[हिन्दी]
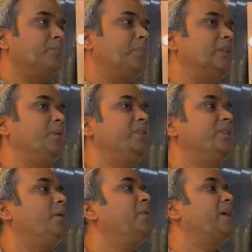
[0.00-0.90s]
पंद्रह
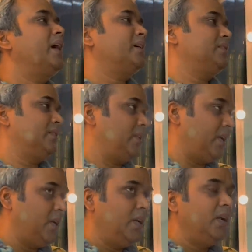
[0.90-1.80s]
बीस साल में क्या कर सकते
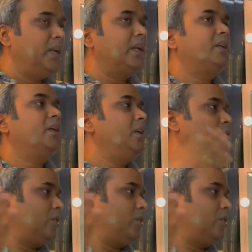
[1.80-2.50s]
हैं टेक्निकली हम्म।